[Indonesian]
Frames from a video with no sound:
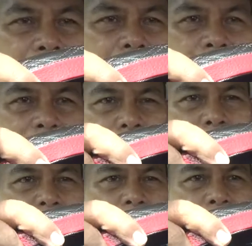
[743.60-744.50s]

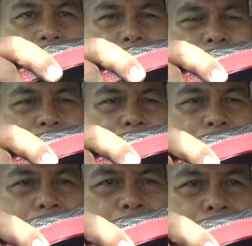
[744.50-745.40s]
dalam seminggu
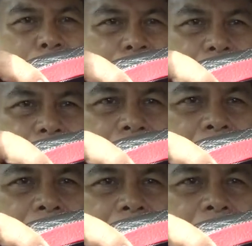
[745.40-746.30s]
mau khuruj.
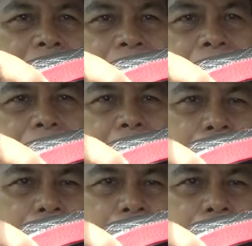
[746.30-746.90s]
Nah